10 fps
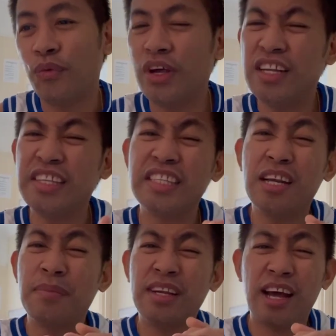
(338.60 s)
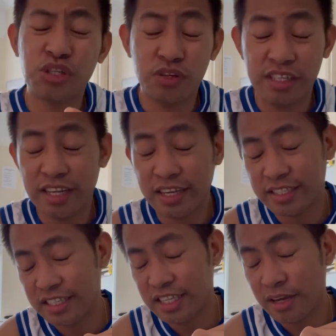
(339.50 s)
Well, hindi naman actually
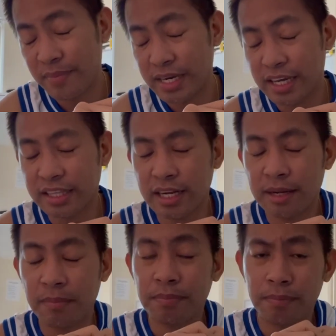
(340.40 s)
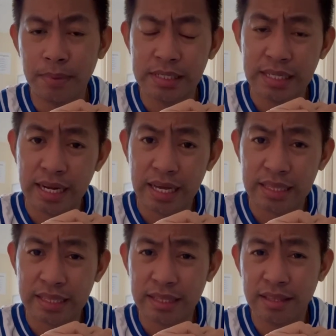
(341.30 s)
guys, hindi naman natin mapiplease
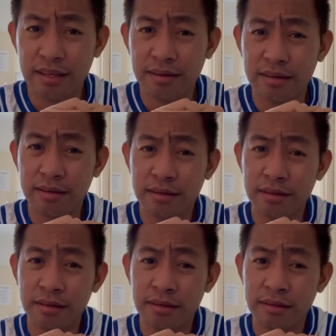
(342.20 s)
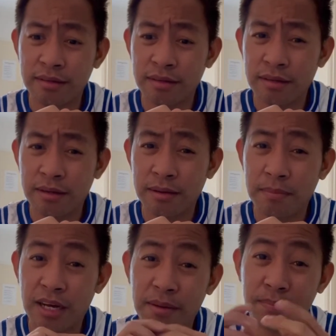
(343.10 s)
lahat ng
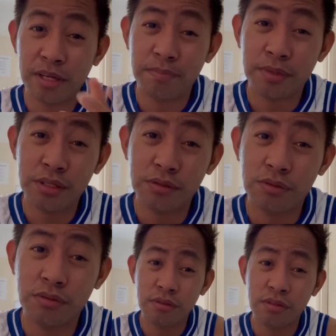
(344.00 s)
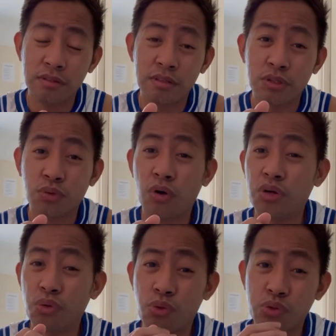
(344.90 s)
mga Pilipino kung
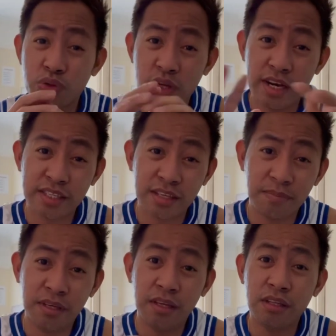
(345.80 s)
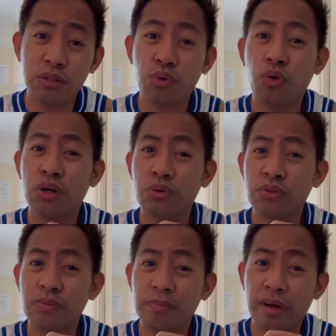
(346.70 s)
anong gusto nilang sabihin, kung
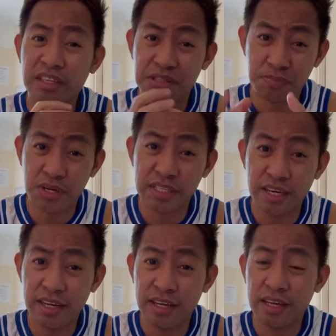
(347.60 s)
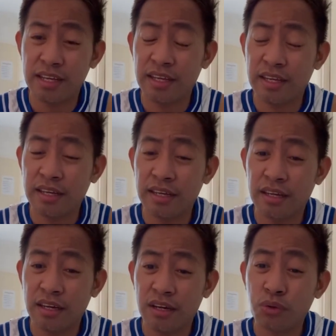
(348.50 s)
anong express nila
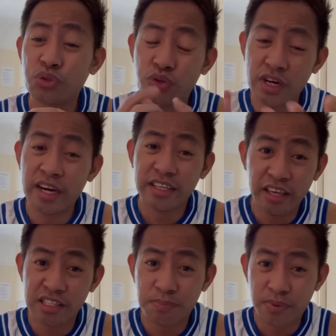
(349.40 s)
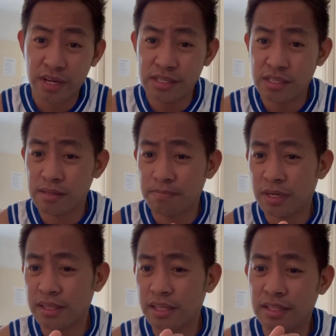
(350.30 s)
gusto nilang i-express
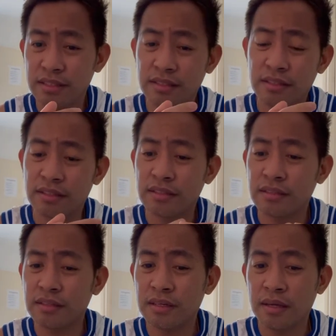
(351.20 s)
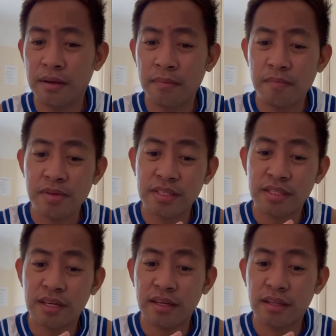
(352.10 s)
but then
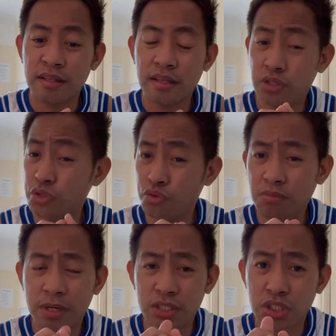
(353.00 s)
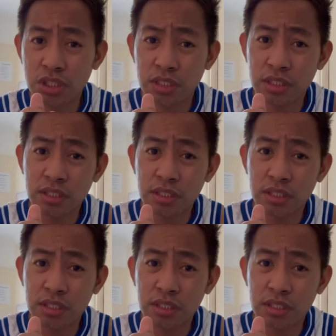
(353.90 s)
minsan it's too much.